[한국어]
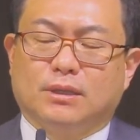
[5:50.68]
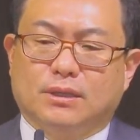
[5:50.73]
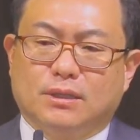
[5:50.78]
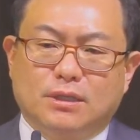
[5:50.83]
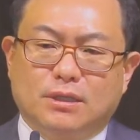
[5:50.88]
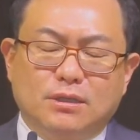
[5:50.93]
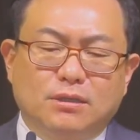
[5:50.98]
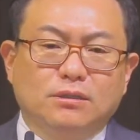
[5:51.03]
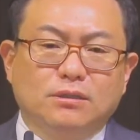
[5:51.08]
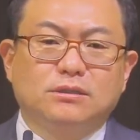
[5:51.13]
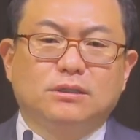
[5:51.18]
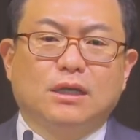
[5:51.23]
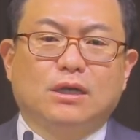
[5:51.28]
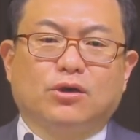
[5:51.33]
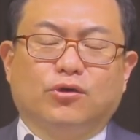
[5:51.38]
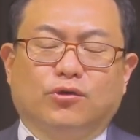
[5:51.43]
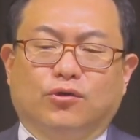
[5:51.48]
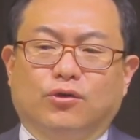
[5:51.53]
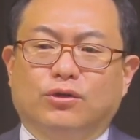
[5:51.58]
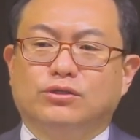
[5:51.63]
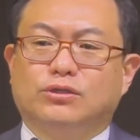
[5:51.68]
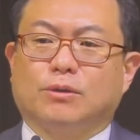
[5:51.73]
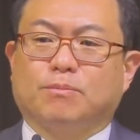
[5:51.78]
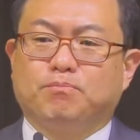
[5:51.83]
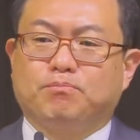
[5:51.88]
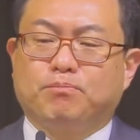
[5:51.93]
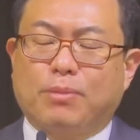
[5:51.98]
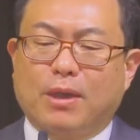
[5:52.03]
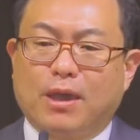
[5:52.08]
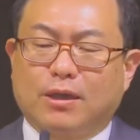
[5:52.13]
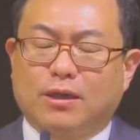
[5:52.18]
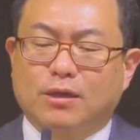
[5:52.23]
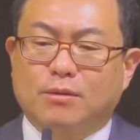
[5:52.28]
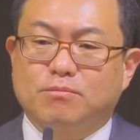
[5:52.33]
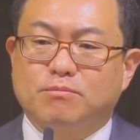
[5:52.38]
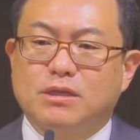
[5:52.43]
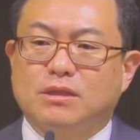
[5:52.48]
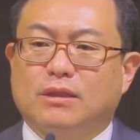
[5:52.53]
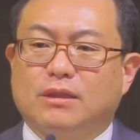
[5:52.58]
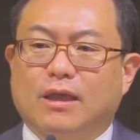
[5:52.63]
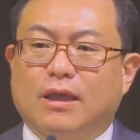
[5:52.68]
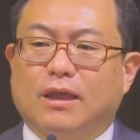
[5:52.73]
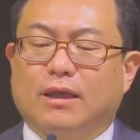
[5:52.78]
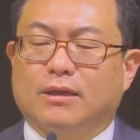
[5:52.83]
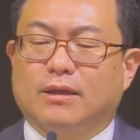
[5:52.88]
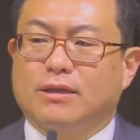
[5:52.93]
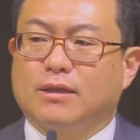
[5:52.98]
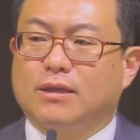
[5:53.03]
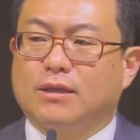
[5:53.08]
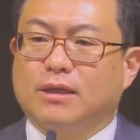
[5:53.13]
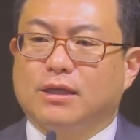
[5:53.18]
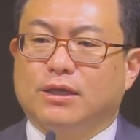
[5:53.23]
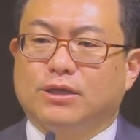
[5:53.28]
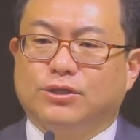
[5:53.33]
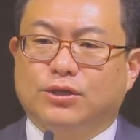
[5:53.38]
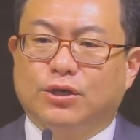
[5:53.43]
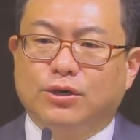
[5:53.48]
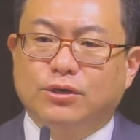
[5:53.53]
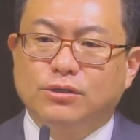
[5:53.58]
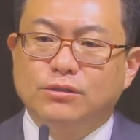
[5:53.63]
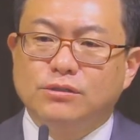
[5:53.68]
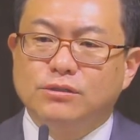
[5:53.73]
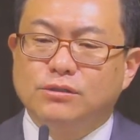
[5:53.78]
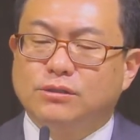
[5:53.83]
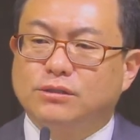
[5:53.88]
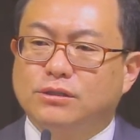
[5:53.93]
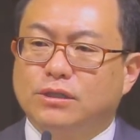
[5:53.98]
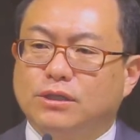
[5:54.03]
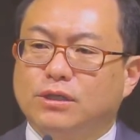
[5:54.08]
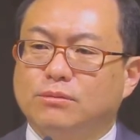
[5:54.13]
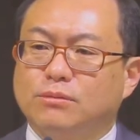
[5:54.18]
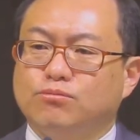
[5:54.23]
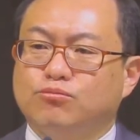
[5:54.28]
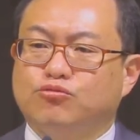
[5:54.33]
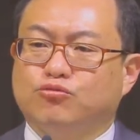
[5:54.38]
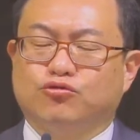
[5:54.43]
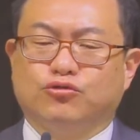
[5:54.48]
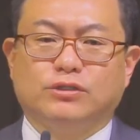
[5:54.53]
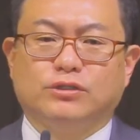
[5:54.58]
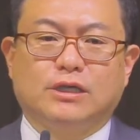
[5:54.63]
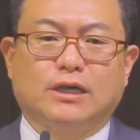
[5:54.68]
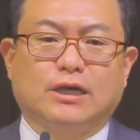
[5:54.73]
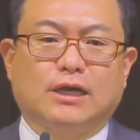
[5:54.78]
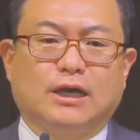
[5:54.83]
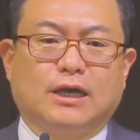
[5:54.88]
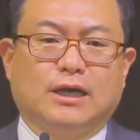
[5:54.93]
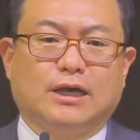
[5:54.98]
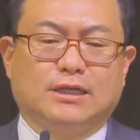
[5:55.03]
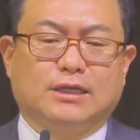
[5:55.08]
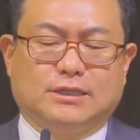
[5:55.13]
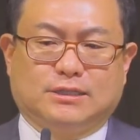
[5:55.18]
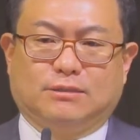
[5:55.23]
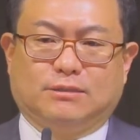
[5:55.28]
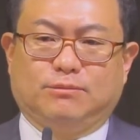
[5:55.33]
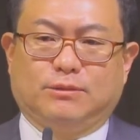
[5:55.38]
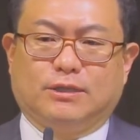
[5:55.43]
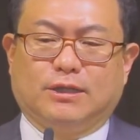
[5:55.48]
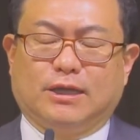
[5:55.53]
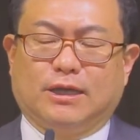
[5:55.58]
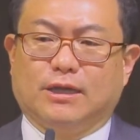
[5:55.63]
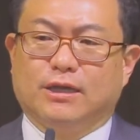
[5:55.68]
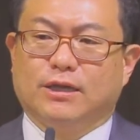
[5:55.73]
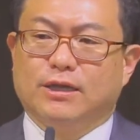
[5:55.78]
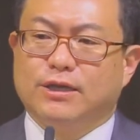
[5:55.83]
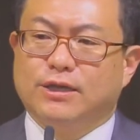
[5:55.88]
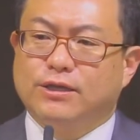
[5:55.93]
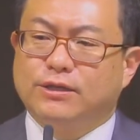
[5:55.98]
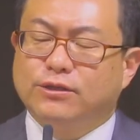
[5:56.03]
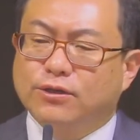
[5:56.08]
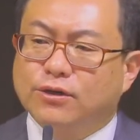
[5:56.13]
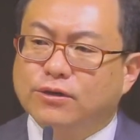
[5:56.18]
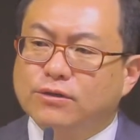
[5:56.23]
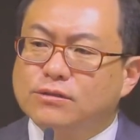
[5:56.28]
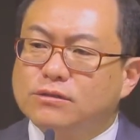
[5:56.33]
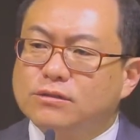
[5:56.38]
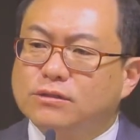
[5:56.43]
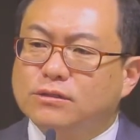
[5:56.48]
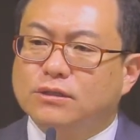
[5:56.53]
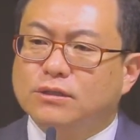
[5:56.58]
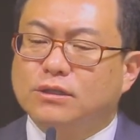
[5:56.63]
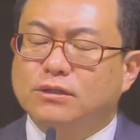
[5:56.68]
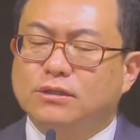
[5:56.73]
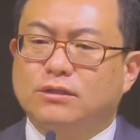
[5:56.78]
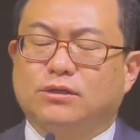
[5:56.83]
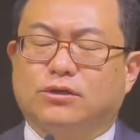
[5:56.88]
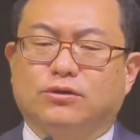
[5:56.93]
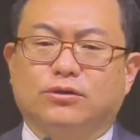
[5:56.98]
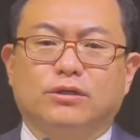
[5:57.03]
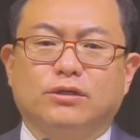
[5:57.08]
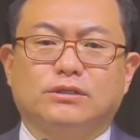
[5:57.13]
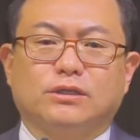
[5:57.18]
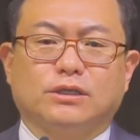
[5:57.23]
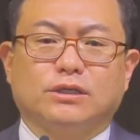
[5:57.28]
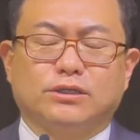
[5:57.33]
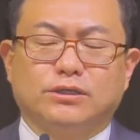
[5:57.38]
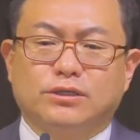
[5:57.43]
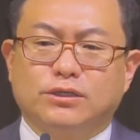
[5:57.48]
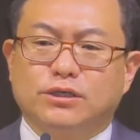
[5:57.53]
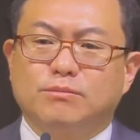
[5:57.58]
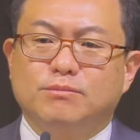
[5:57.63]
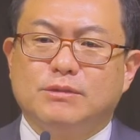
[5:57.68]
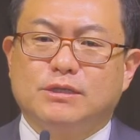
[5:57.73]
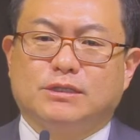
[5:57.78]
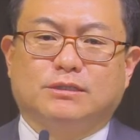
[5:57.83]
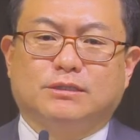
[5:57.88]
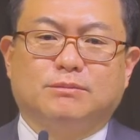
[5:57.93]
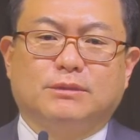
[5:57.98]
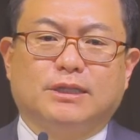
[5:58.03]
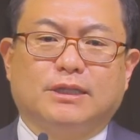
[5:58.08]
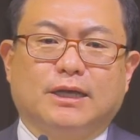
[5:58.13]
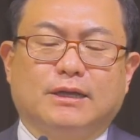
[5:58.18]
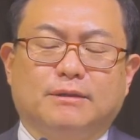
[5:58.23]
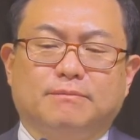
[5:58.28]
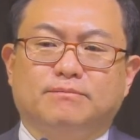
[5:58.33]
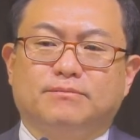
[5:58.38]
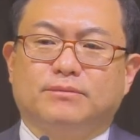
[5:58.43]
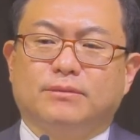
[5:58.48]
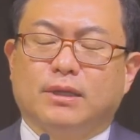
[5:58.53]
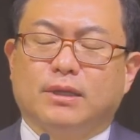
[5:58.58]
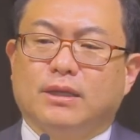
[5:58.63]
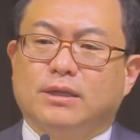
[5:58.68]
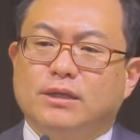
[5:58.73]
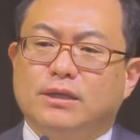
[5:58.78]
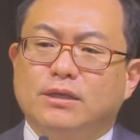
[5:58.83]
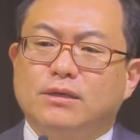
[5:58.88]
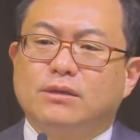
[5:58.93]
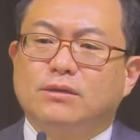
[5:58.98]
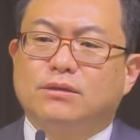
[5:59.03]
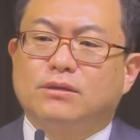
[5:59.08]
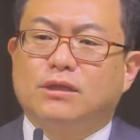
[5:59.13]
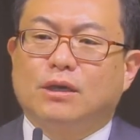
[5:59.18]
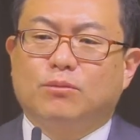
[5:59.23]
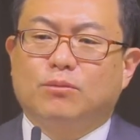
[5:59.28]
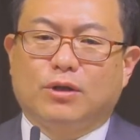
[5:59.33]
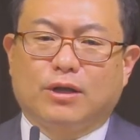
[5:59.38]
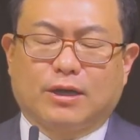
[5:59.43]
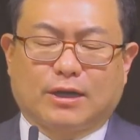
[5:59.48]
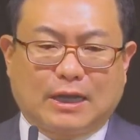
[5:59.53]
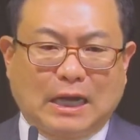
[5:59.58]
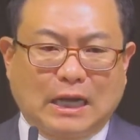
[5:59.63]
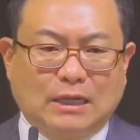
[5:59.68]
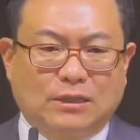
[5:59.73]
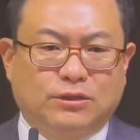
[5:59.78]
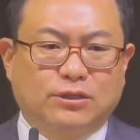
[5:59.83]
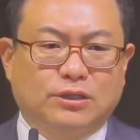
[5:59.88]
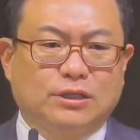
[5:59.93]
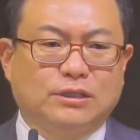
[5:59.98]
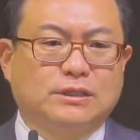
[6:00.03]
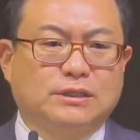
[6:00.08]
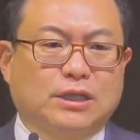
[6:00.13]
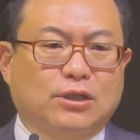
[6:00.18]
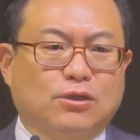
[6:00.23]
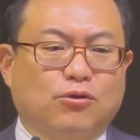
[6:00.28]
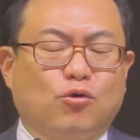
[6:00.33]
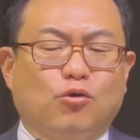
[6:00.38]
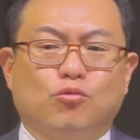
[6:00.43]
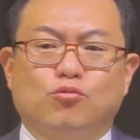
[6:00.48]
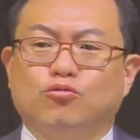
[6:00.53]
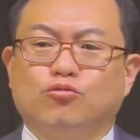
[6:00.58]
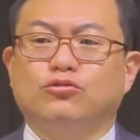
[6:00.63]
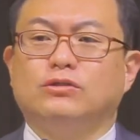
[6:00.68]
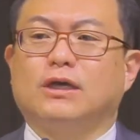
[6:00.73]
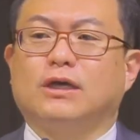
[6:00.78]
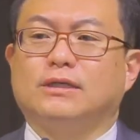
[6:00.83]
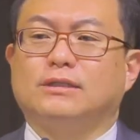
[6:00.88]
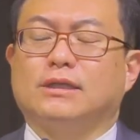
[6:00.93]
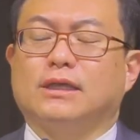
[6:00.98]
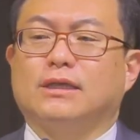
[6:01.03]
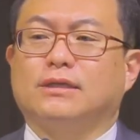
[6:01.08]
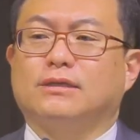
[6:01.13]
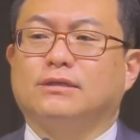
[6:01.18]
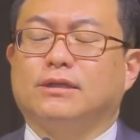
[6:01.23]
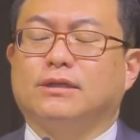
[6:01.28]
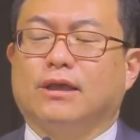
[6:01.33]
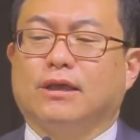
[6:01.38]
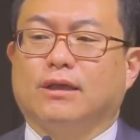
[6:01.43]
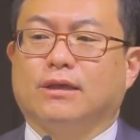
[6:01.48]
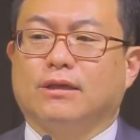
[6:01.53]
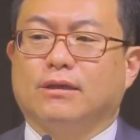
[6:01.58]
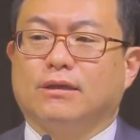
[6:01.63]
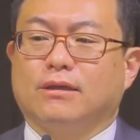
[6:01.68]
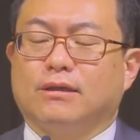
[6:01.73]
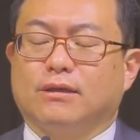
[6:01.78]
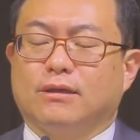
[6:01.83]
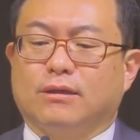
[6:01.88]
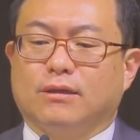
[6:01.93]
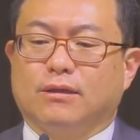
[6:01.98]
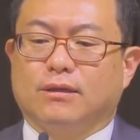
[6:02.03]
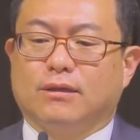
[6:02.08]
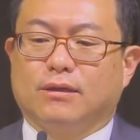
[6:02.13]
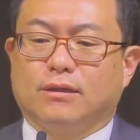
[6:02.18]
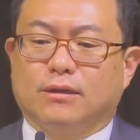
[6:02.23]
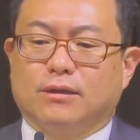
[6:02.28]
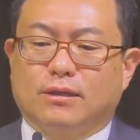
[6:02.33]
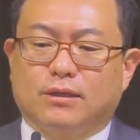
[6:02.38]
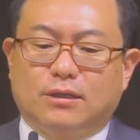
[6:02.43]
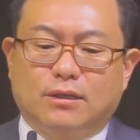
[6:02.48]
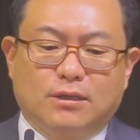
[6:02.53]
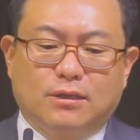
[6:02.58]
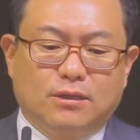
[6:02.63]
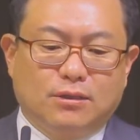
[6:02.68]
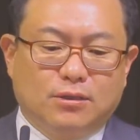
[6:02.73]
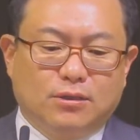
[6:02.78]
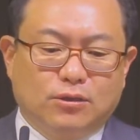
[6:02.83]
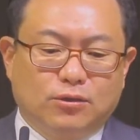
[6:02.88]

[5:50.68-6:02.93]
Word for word: 이것의 근원적 배경 밑에 영적인 문제가 있습니다. 영적인 근원적인 흐름이 있습니다. 이것 때문에 갈등이 생기고 문제가 생기는데 이